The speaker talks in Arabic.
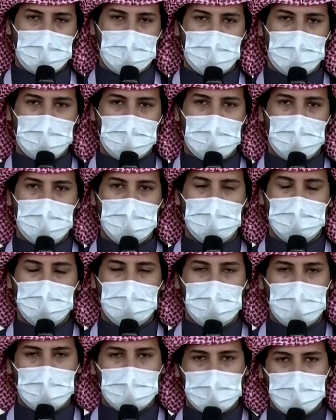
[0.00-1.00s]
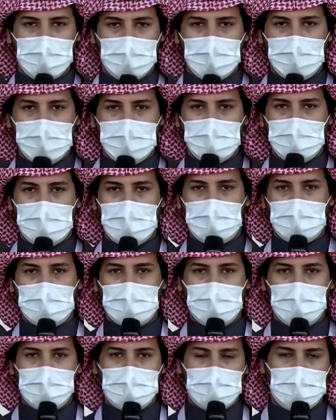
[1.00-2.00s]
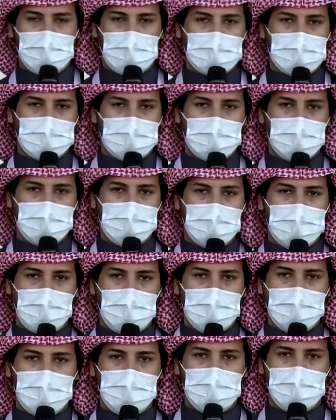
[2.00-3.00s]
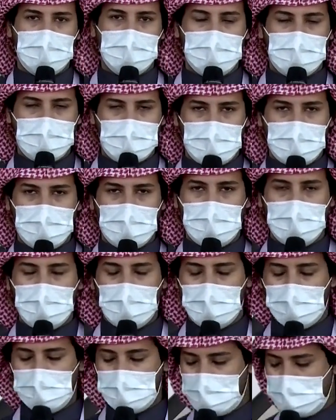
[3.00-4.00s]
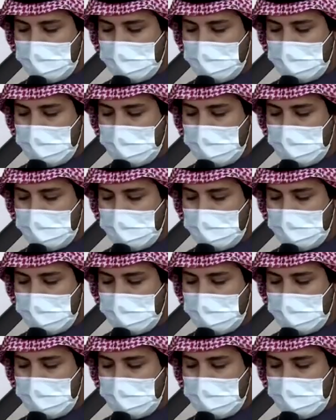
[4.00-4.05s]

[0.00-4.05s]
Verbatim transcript: الملك مالك بن ناصر بن محمد بن مرعي الهاجري